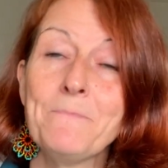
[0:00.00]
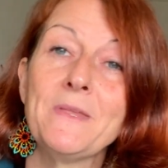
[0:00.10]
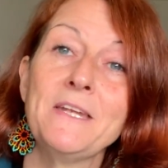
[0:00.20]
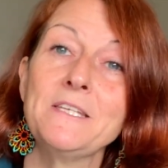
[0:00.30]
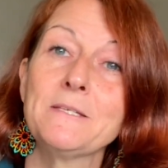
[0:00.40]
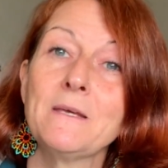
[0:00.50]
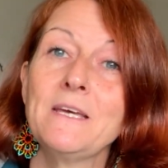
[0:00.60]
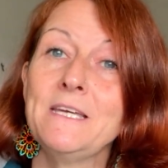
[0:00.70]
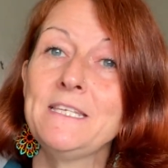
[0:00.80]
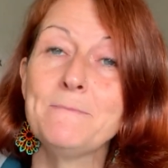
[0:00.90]
Denn es
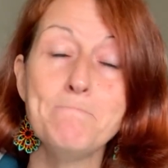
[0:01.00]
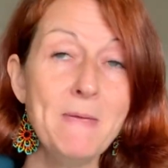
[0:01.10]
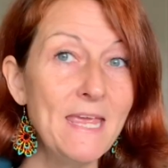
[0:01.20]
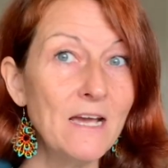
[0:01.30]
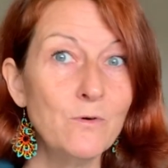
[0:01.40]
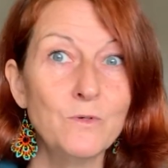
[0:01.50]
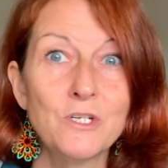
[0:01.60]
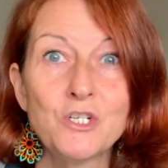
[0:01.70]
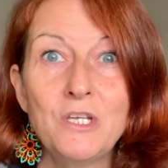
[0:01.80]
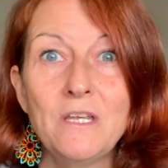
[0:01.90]
ist ein mega
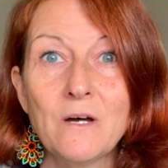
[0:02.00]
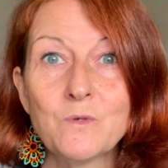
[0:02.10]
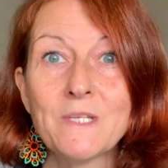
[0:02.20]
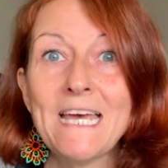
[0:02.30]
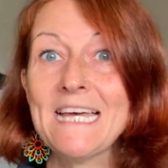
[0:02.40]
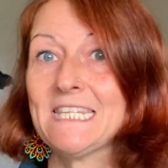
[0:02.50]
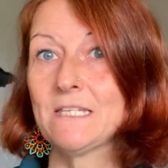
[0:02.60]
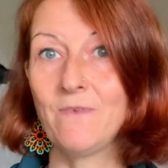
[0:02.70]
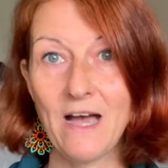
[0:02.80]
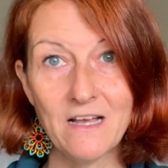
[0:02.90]
Unterschied aus
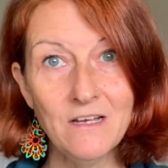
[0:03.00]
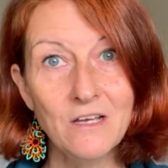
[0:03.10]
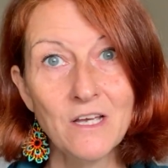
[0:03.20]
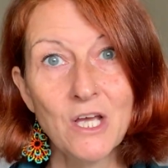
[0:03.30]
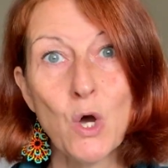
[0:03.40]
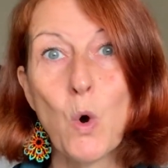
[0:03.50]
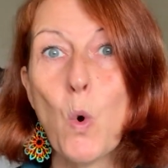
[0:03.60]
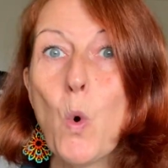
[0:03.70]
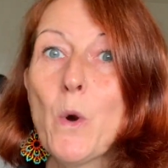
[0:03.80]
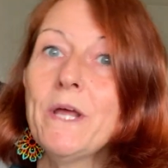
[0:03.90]
Zwang
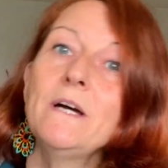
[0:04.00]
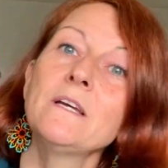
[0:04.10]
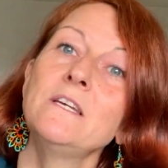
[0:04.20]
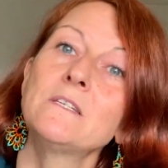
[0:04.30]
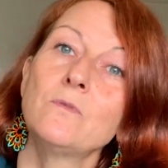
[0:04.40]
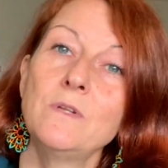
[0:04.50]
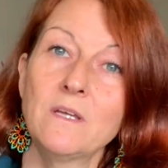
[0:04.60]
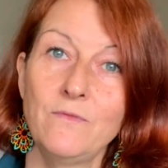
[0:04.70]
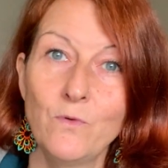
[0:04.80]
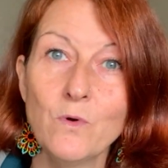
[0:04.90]
oder gesunder
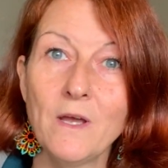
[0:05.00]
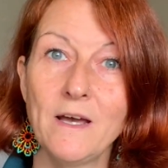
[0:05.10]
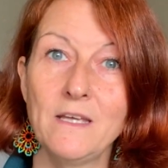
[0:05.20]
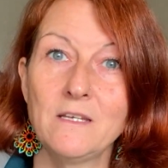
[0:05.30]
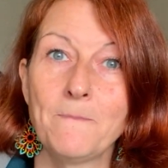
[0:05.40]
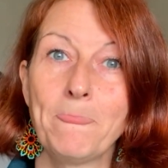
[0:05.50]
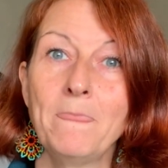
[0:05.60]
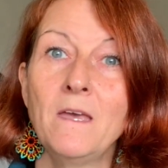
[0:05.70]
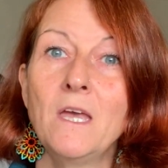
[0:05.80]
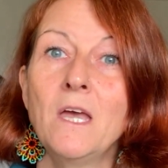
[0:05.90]
Gewohnheit.
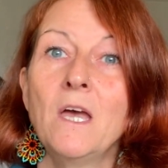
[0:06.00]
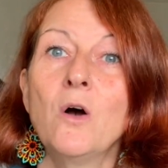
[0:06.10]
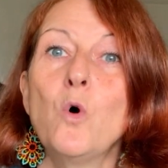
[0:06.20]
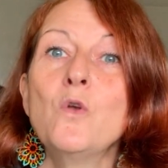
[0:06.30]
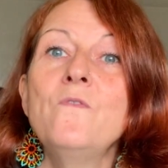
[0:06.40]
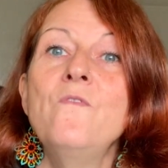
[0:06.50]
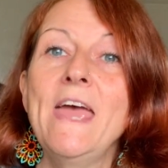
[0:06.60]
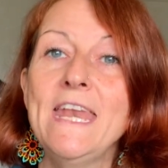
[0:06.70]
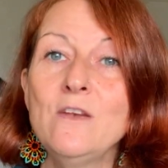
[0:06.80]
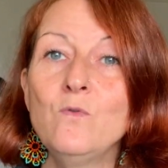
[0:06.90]
Und
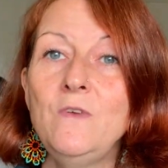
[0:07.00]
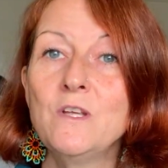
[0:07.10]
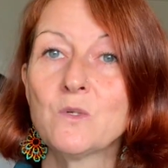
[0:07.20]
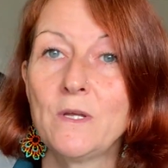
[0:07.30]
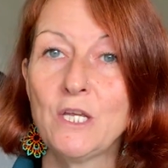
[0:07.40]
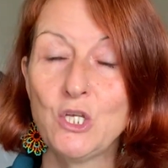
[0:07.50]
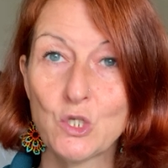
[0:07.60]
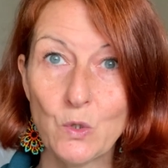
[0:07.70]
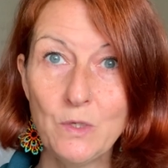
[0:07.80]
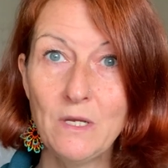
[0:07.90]
wenn du wieder so eine
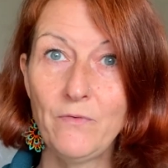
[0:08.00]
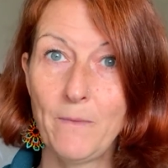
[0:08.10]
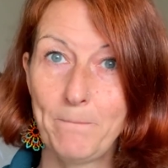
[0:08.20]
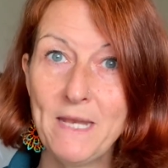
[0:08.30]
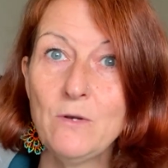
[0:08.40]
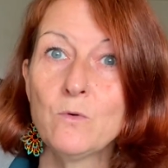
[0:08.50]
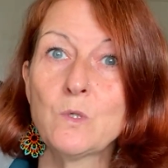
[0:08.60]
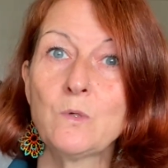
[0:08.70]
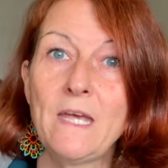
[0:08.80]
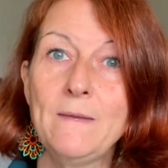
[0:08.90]
gesunde Verbindung
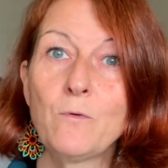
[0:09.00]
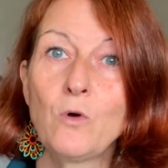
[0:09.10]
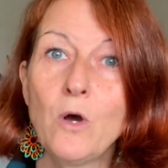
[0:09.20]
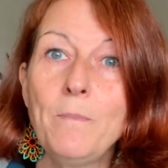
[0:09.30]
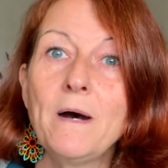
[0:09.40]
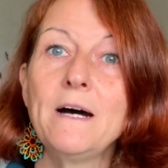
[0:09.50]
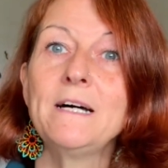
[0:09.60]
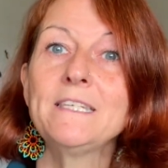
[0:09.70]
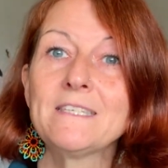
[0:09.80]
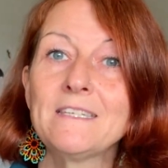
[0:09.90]
zu deinem Körper
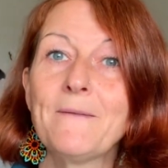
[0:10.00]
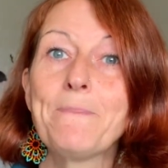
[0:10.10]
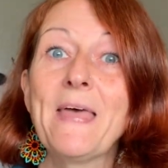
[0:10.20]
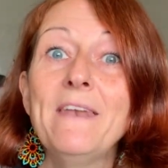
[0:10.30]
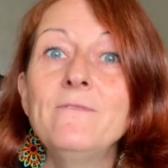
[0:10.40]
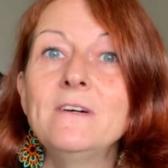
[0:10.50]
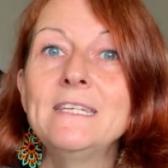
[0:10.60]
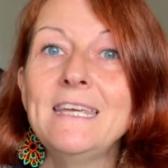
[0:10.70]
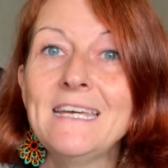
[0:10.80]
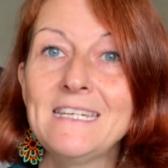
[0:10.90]
hast, dann
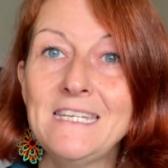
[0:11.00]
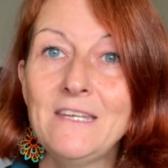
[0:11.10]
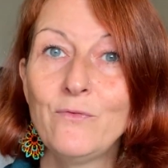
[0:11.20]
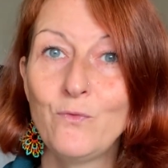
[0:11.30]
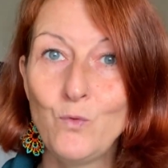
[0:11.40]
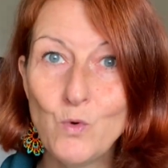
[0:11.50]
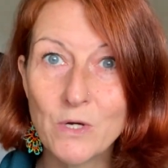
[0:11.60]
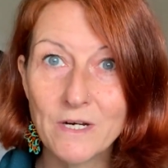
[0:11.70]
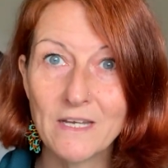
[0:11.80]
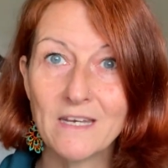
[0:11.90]
wird er dich
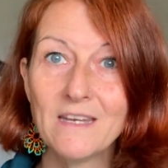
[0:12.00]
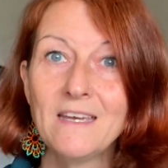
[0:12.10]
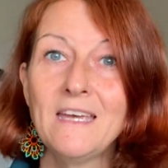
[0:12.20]
führen.